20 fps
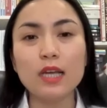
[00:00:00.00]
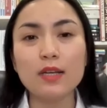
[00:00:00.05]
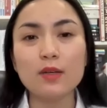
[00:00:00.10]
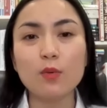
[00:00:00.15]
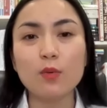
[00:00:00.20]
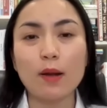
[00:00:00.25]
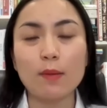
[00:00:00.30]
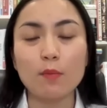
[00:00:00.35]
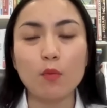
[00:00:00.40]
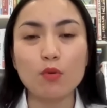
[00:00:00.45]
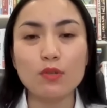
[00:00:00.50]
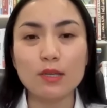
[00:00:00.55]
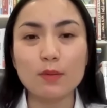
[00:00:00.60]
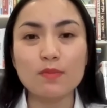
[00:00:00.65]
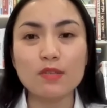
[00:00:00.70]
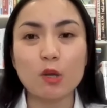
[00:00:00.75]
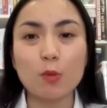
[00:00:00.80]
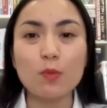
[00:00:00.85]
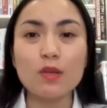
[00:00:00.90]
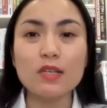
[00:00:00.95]
trên khoảng
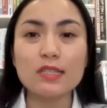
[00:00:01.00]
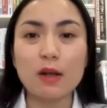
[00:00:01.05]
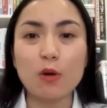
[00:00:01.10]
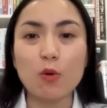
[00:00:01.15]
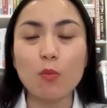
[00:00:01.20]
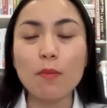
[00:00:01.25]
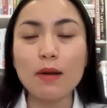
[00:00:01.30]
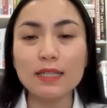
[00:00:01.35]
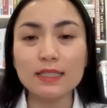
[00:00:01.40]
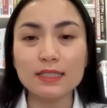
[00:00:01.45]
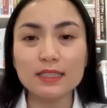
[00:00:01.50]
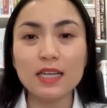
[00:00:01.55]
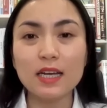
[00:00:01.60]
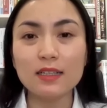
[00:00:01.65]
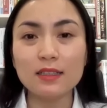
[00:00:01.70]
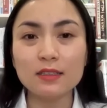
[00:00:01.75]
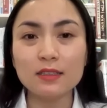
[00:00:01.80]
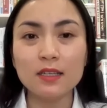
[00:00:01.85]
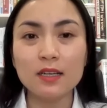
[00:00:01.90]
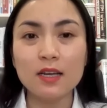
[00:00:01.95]
166 bệnh
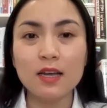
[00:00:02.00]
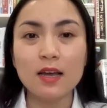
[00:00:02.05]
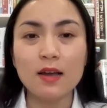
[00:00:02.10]
nhân